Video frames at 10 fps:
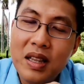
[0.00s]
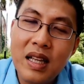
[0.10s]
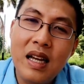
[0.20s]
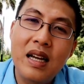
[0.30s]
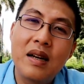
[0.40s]

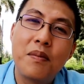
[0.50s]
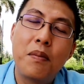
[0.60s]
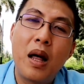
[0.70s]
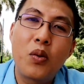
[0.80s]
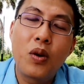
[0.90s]
kita
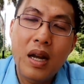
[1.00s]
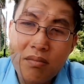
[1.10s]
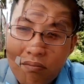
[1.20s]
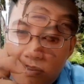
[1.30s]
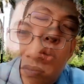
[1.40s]
melakukan
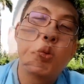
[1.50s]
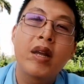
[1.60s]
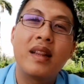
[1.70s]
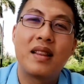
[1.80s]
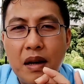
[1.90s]

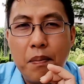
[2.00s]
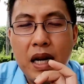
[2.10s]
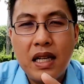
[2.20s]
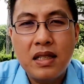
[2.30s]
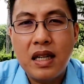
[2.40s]
kuret
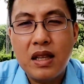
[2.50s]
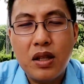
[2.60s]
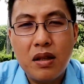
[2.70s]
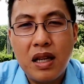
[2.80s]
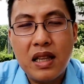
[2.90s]
pada saat
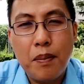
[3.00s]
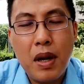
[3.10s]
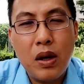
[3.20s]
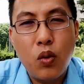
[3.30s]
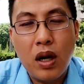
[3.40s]
kita
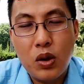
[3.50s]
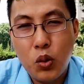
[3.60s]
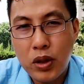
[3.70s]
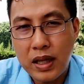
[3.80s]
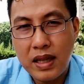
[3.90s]
melakukan
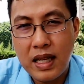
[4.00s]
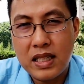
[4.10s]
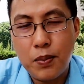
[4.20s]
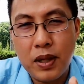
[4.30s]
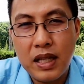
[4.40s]
kuret
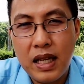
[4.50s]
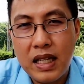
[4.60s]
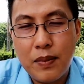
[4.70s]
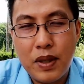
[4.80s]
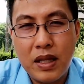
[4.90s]
yang seperti
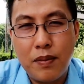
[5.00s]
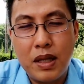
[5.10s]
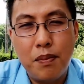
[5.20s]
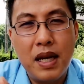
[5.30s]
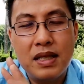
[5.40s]
ini
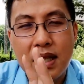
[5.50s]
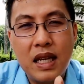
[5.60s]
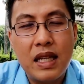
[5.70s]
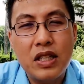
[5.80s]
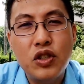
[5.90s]
teman-teman,
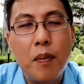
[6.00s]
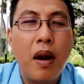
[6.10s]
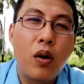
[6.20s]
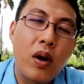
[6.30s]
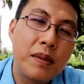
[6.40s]
biasanya kita sudah
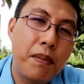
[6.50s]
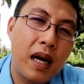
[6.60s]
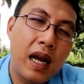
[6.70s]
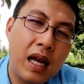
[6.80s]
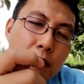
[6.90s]
melakukan
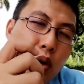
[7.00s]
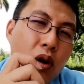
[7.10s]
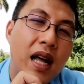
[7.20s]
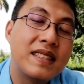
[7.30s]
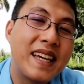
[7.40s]
pakai
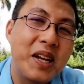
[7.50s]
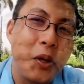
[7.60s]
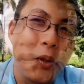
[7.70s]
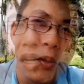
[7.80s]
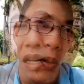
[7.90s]
menggunakan
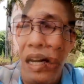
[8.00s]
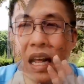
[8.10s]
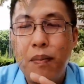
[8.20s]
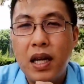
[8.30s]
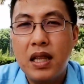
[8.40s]
sendok.
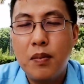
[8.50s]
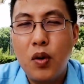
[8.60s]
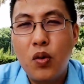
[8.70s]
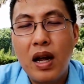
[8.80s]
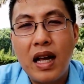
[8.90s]
Kenapa kita
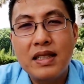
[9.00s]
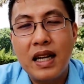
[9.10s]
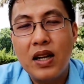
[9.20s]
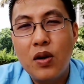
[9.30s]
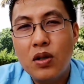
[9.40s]
menggunakan
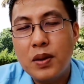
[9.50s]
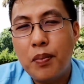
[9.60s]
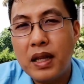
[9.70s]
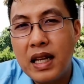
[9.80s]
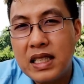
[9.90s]
sendok?
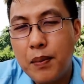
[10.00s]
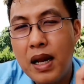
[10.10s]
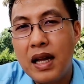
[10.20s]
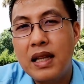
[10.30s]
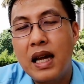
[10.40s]
Seperti yang saya
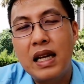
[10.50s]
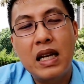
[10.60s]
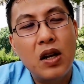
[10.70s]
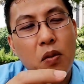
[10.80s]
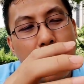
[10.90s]
bilang tadi,
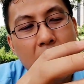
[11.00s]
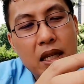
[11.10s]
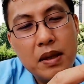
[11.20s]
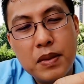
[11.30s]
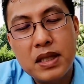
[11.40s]
kalau
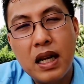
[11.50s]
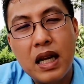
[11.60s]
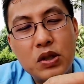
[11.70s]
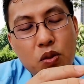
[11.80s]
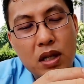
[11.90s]
bayi
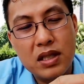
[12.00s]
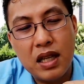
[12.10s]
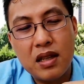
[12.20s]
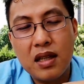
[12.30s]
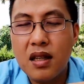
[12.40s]
misalkan sudah
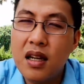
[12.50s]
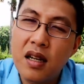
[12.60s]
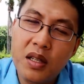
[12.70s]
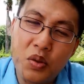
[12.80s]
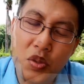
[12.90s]
sekitar
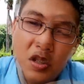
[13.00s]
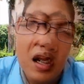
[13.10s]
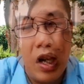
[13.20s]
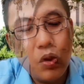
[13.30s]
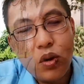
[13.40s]
300 gram,
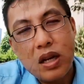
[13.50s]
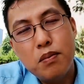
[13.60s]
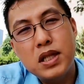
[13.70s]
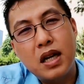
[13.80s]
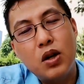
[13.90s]
itu kan
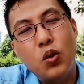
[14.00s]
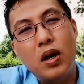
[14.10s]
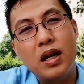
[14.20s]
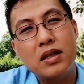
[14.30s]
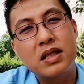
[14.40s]
bisa
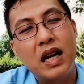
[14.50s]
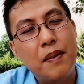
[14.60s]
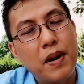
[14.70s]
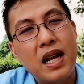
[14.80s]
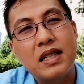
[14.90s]
keluar. Sedangkan
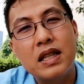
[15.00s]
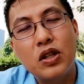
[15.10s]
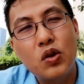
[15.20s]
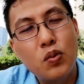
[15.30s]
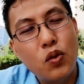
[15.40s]
pada saat
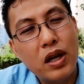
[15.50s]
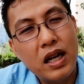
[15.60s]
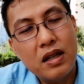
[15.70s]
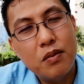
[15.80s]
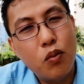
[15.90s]
itu
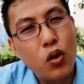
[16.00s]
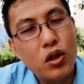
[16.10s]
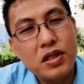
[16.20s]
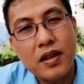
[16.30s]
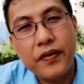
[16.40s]
mungkin
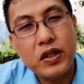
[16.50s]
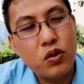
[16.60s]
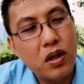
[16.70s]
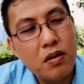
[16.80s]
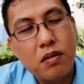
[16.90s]
mulut cervix
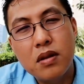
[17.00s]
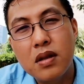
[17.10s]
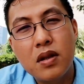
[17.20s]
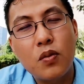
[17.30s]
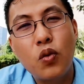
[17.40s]
sudah
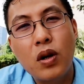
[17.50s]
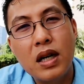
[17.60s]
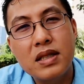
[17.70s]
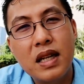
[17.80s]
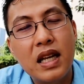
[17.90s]

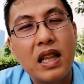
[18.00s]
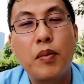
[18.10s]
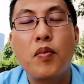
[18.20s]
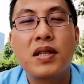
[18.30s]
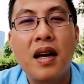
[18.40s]
terbuka sedikit
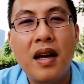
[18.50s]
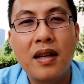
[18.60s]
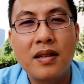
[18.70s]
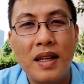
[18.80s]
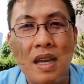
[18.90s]
lebih
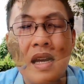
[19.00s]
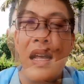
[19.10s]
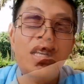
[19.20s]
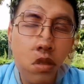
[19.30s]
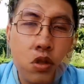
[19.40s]
besar ya.
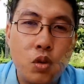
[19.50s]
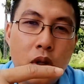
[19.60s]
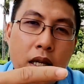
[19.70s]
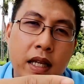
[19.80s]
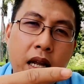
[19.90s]

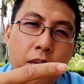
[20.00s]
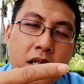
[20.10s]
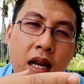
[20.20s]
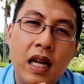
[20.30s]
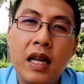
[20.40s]
Sudah tidak
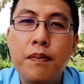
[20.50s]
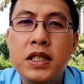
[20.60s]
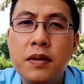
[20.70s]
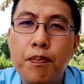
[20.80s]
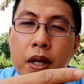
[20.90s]
bisa lagi
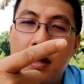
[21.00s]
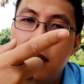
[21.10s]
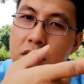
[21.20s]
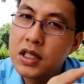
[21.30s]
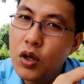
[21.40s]
menjepit
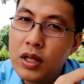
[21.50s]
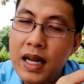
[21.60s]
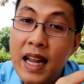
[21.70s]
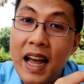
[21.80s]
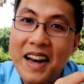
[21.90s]

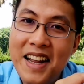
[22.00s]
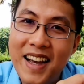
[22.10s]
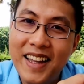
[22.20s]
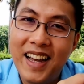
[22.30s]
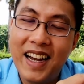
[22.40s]
sedotan yang
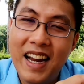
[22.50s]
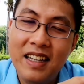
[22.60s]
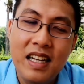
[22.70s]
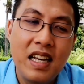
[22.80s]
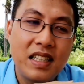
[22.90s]
ada ya kan.
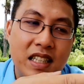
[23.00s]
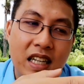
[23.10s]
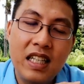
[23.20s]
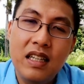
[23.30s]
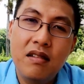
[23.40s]

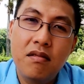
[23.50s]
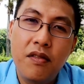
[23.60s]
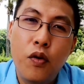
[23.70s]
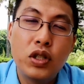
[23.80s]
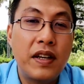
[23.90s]
Jadi
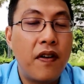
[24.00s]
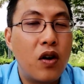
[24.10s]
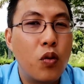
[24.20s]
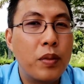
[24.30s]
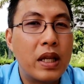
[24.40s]
fungsi
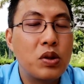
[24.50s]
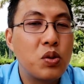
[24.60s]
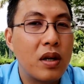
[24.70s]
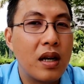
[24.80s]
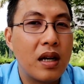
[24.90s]
vakumnya itu
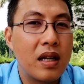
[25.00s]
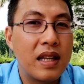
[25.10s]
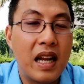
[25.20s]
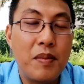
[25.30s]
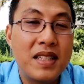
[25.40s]
sudah
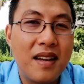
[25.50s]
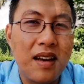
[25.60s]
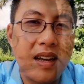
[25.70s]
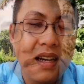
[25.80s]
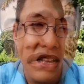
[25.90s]
tidak
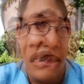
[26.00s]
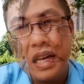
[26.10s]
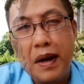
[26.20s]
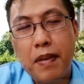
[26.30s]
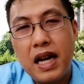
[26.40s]
bisa.
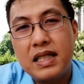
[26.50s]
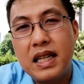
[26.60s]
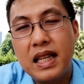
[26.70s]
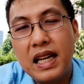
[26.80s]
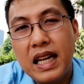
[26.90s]
Jadi pada
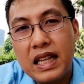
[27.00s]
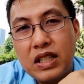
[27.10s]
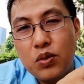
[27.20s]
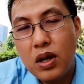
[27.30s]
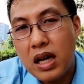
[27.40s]
saat ini kita
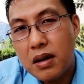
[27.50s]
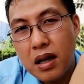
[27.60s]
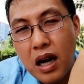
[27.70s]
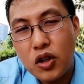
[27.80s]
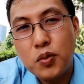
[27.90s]
sudah
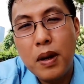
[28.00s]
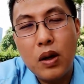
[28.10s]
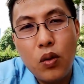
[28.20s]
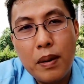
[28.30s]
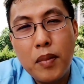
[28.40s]
harus
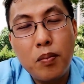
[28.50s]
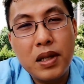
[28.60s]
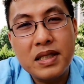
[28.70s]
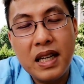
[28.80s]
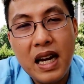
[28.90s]
melakukan
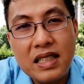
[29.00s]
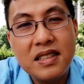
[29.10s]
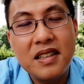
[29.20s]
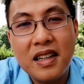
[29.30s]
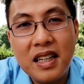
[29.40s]
pembersihan
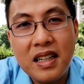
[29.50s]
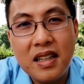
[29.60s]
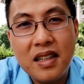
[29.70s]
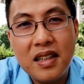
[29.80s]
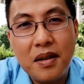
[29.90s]
secara
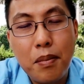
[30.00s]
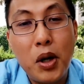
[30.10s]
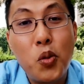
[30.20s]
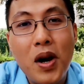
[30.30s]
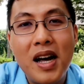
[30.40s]

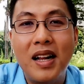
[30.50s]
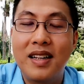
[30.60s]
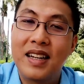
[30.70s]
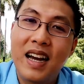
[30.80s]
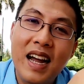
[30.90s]

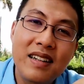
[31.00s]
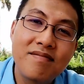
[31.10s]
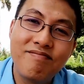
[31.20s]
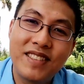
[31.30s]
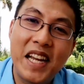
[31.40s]
manual
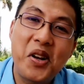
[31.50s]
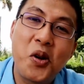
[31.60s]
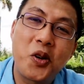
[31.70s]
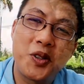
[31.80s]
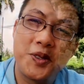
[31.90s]
dengan
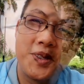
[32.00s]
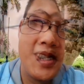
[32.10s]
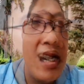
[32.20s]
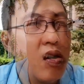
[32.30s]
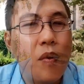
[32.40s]
sendok.
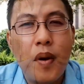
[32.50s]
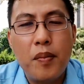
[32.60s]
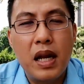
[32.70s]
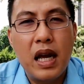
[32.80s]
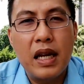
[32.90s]
Lalu
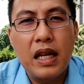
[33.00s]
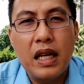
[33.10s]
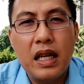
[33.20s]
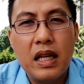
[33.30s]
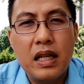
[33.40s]
apabila
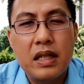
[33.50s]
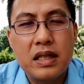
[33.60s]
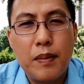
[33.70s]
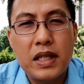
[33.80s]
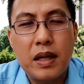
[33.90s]
ini
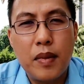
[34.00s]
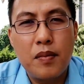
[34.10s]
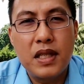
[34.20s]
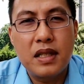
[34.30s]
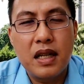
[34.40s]
sama-sama
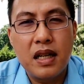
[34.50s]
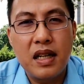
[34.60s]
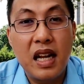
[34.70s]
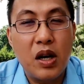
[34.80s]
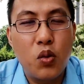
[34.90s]
bisa
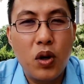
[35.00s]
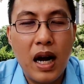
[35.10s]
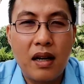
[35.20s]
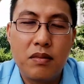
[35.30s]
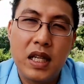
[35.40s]

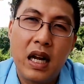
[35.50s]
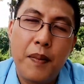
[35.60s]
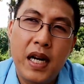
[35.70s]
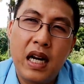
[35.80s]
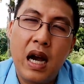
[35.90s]
dilakukan, misalnya
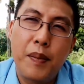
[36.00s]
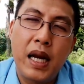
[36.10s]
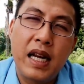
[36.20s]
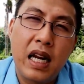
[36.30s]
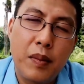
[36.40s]
pada
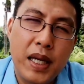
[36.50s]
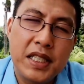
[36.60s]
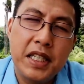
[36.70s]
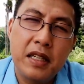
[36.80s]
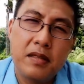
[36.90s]
kehamilan yang lebih
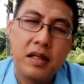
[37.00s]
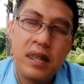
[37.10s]
kecil,